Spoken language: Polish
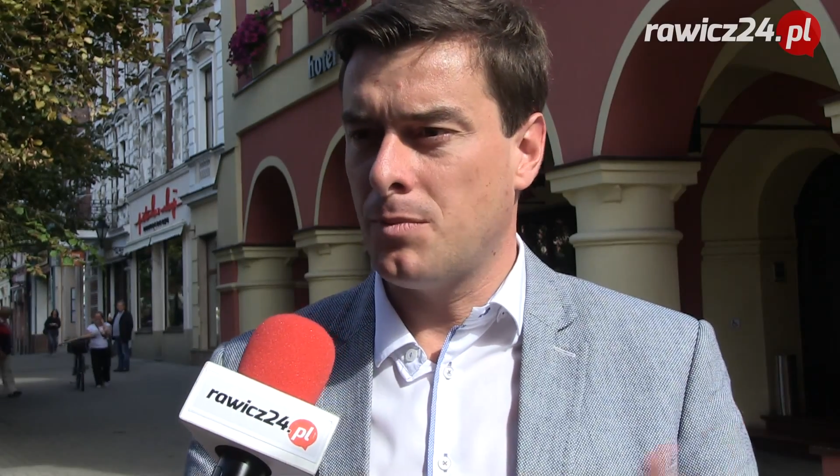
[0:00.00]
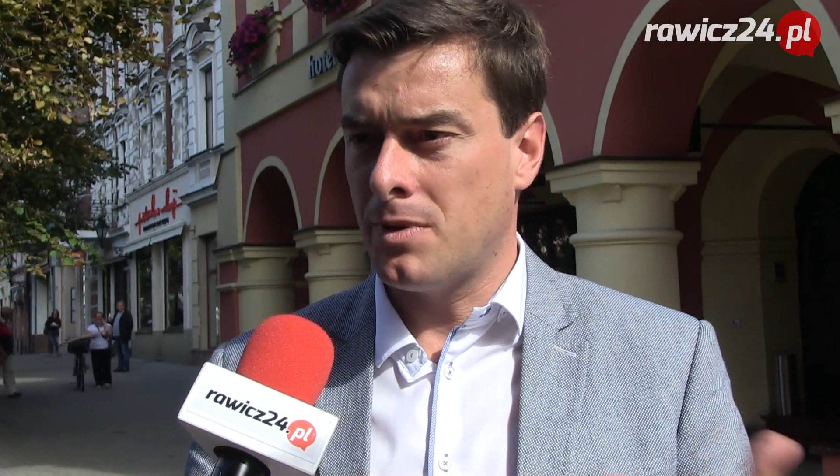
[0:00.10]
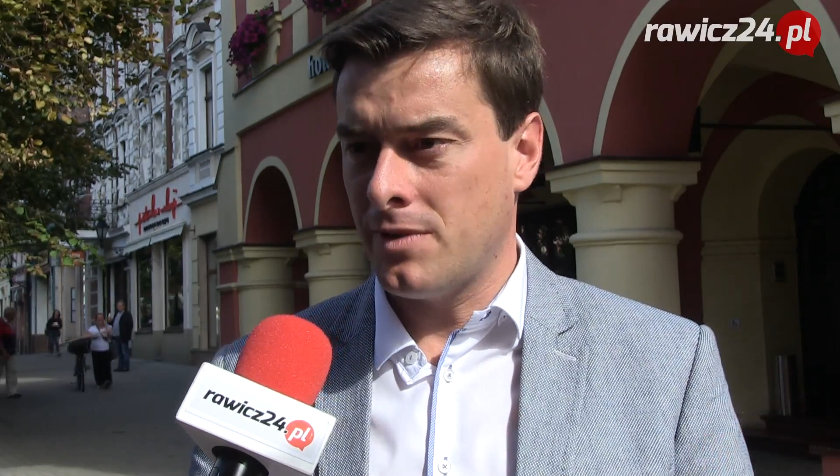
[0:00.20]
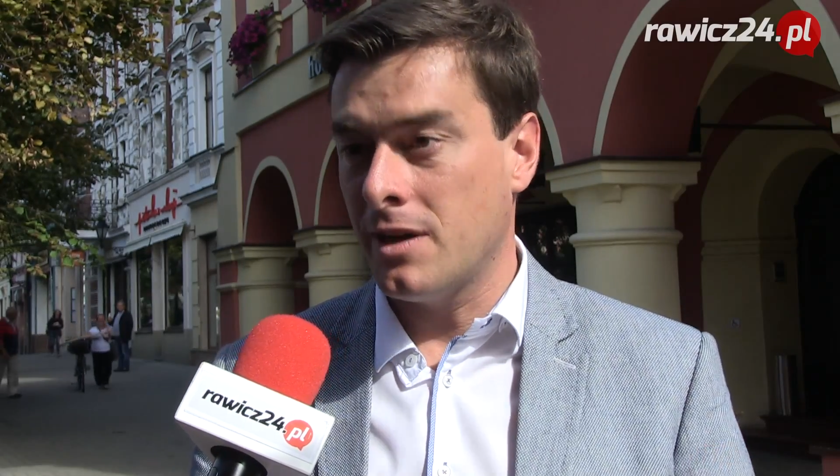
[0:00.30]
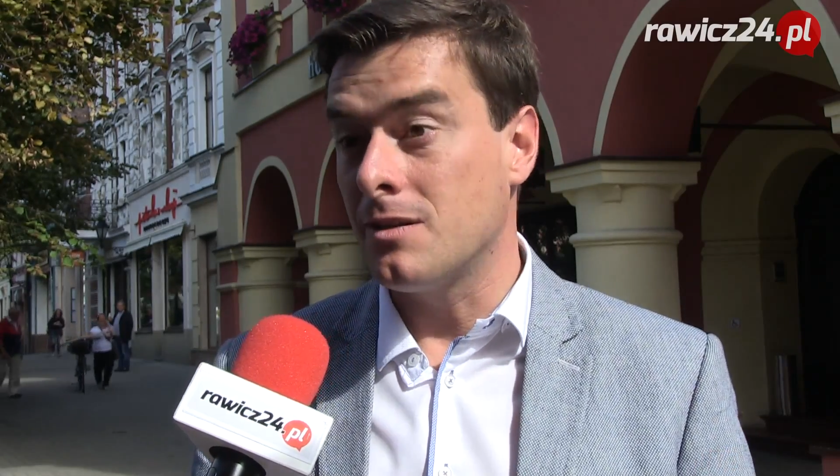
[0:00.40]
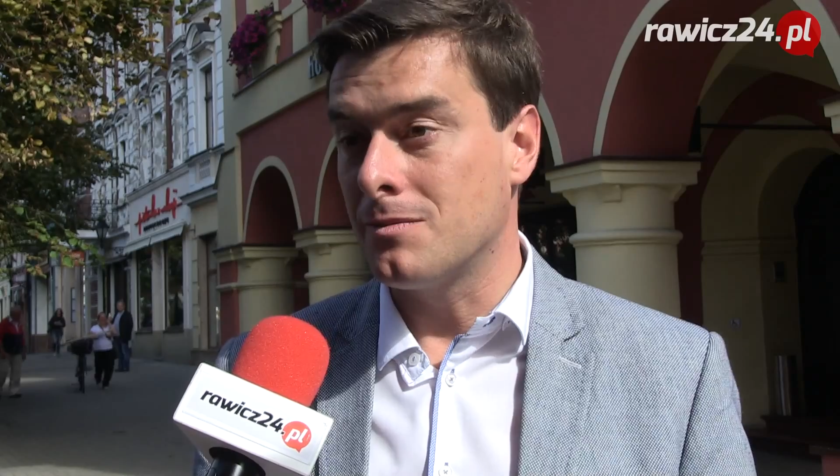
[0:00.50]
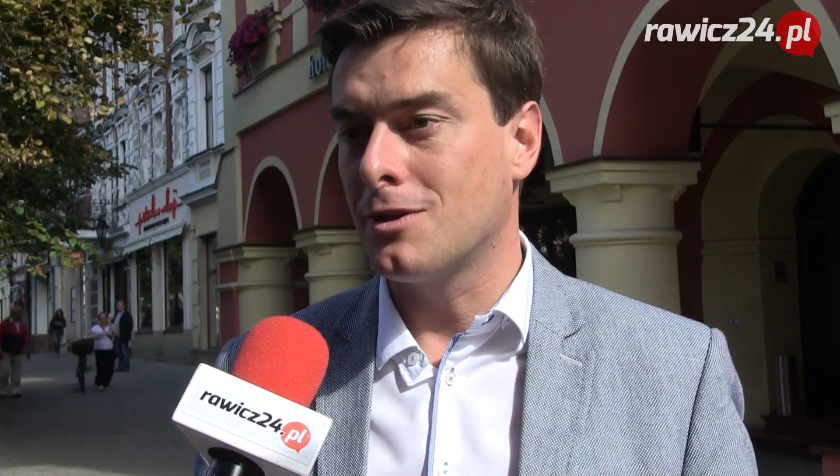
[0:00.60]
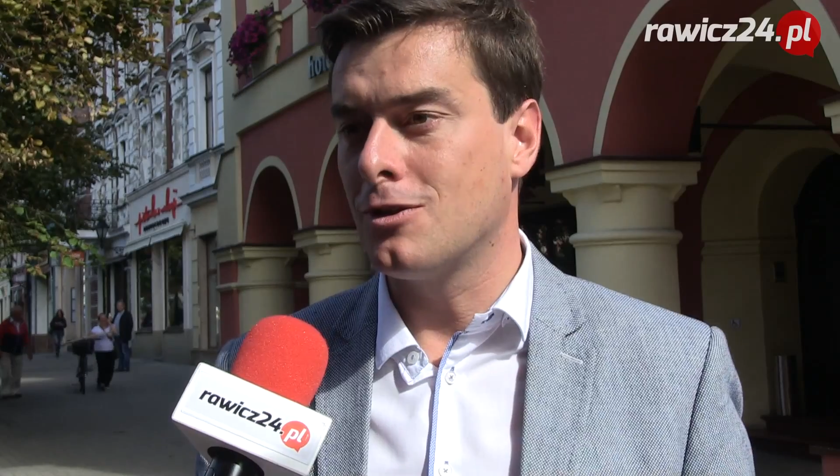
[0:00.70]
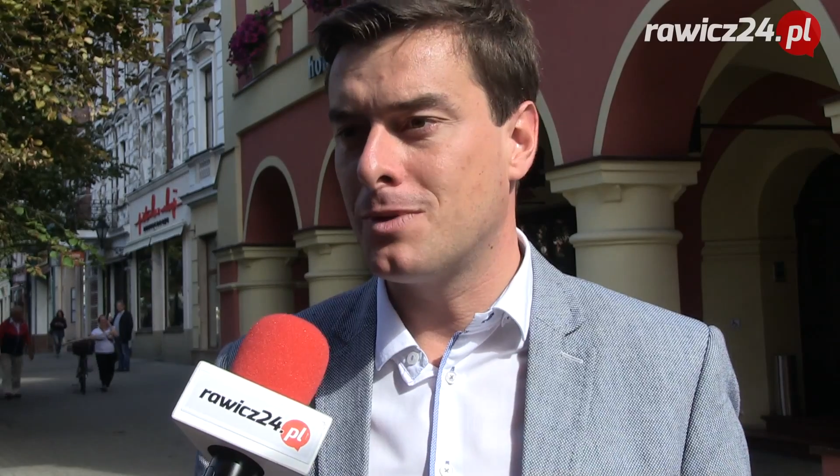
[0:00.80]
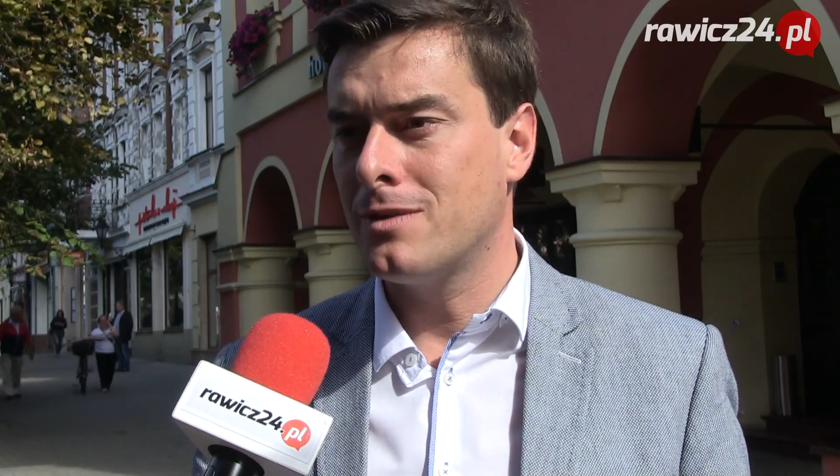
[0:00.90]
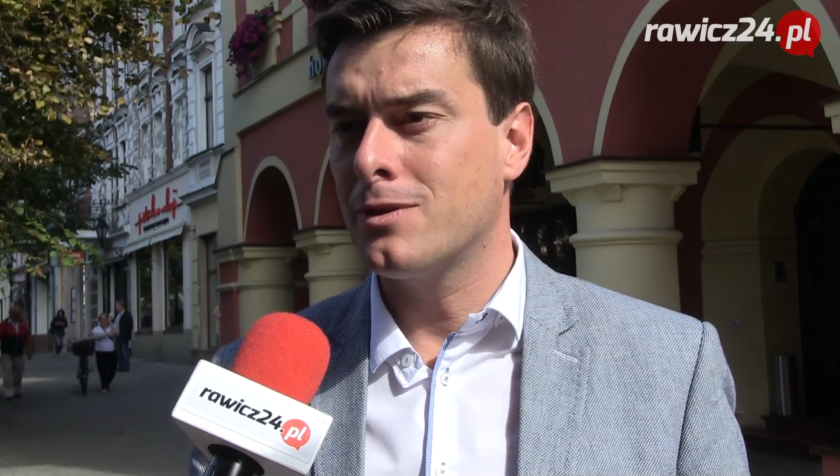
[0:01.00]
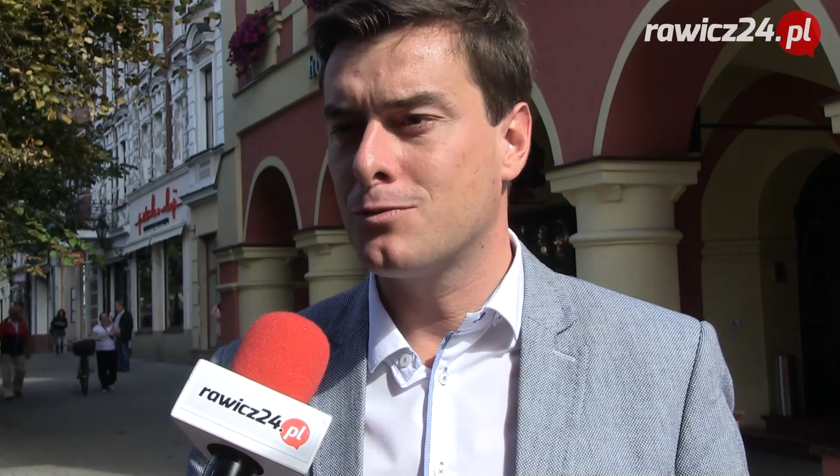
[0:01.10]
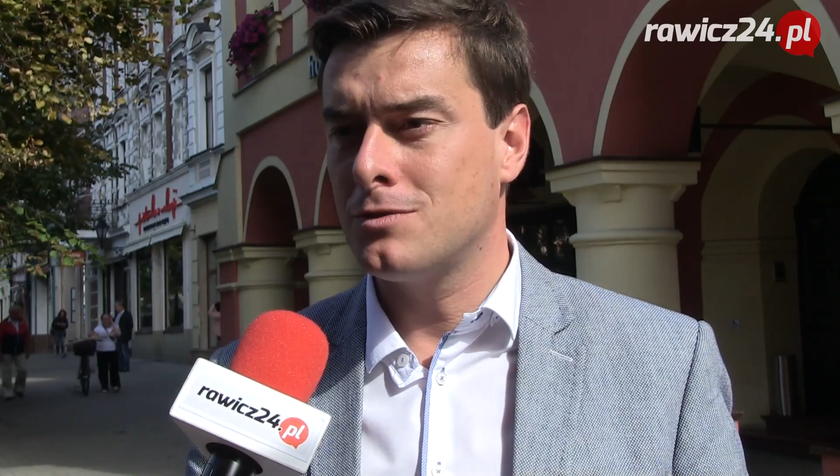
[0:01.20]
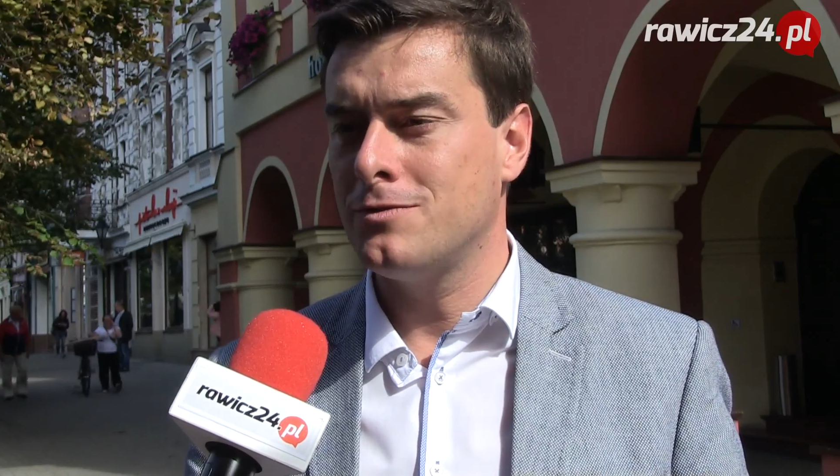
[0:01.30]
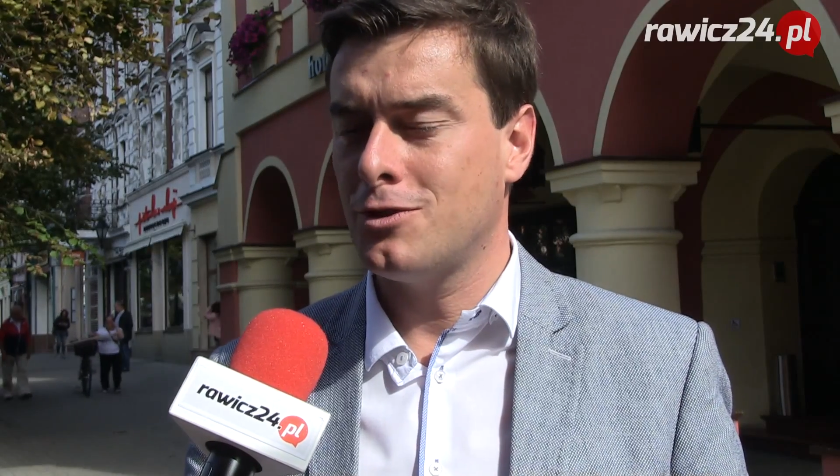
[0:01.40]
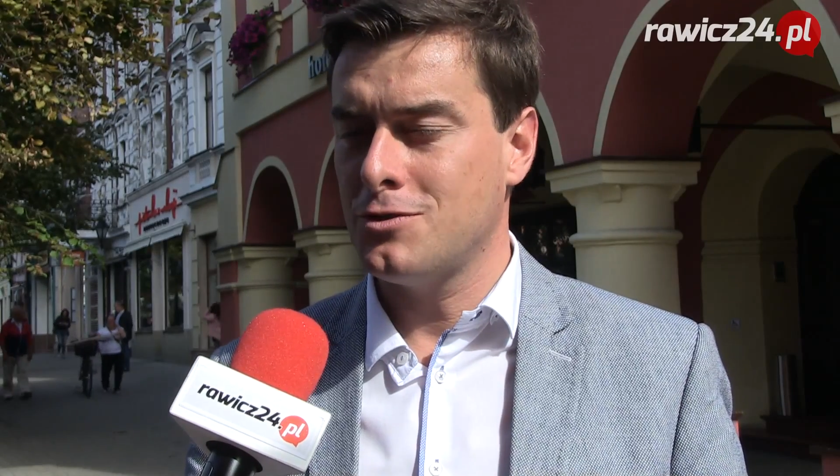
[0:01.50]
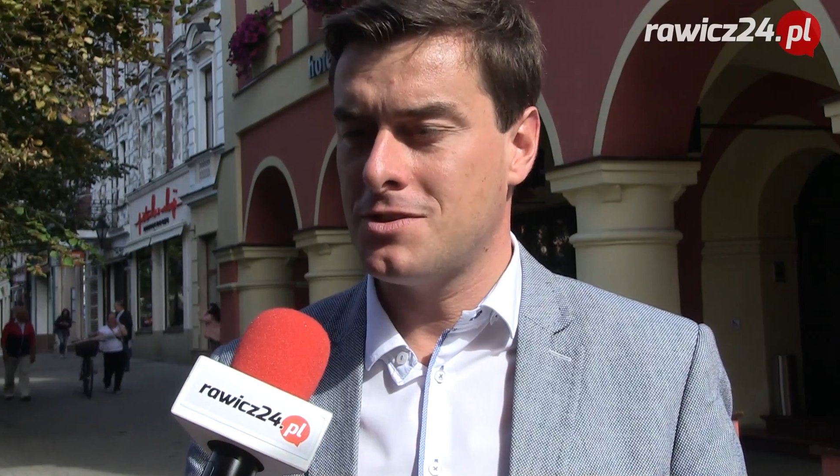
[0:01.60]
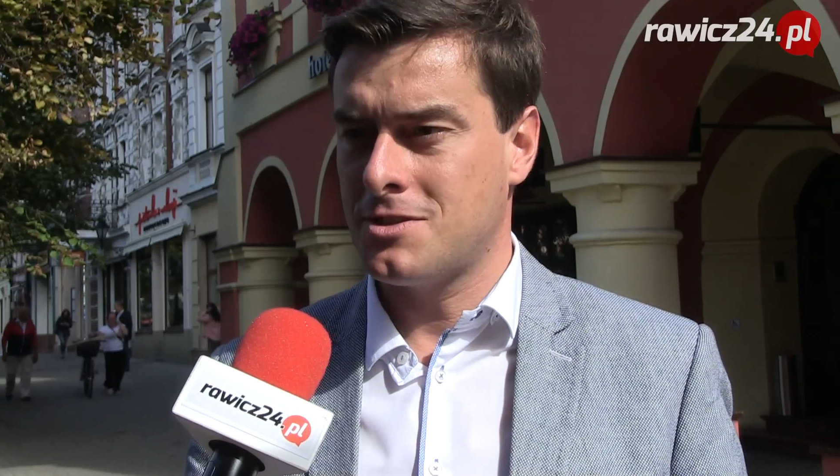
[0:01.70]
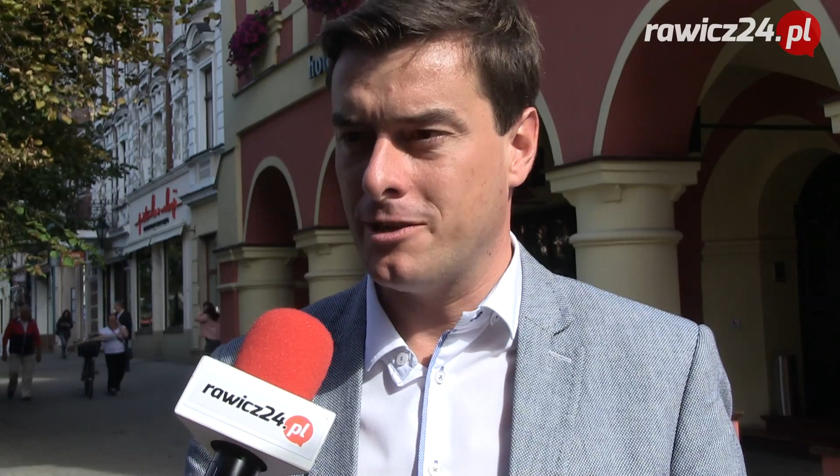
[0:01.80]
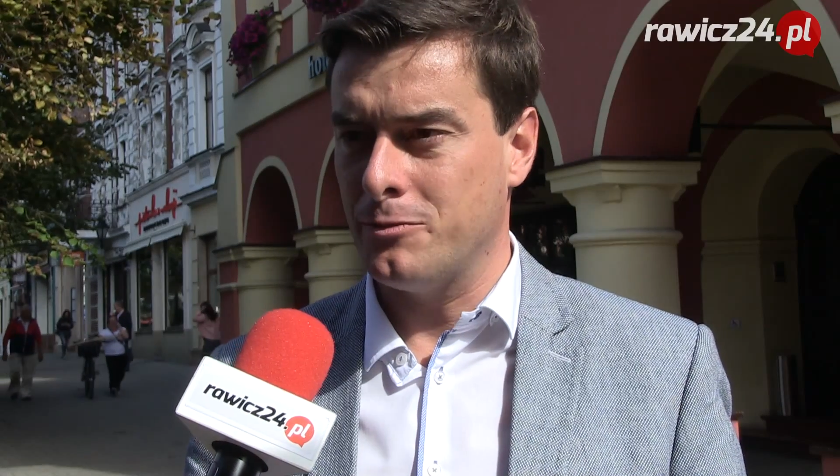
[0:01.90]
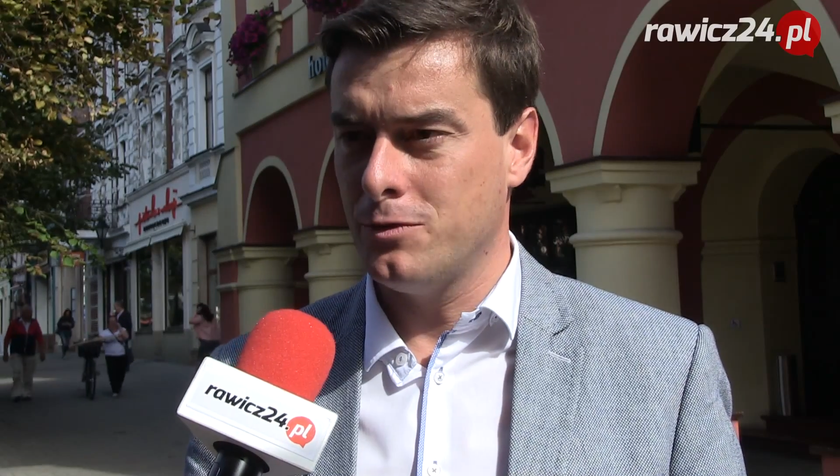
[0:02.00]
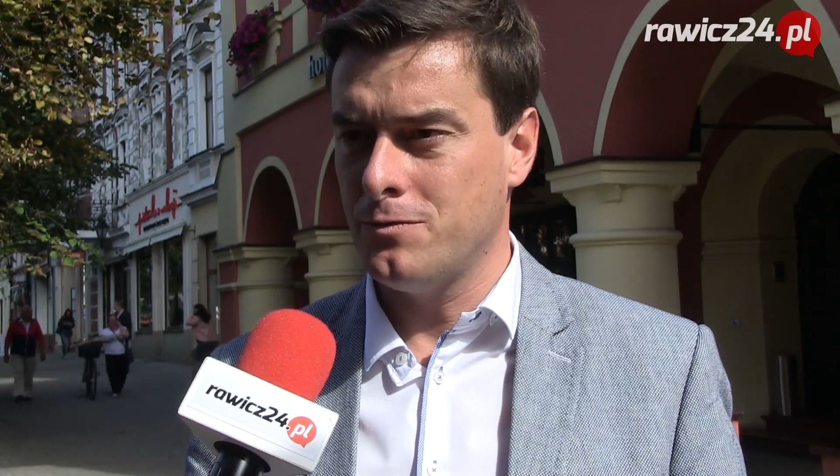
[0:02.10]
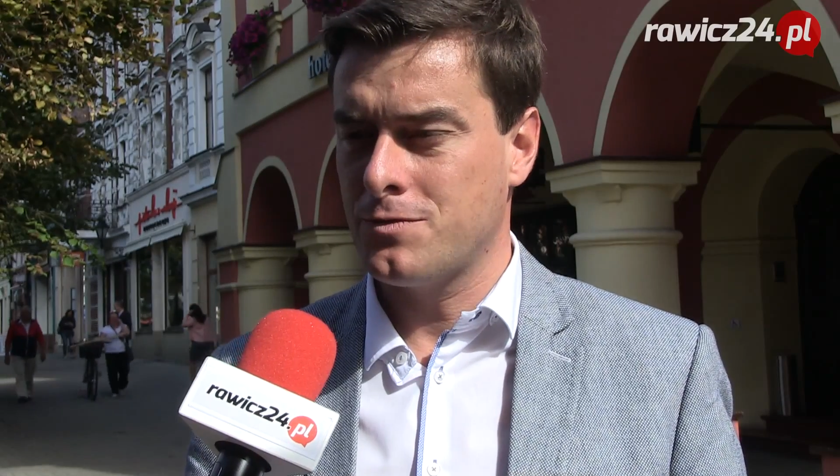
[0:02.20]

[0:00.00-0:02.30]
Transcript: poprawianiem tego prawa, który wychodzi z Sejmu.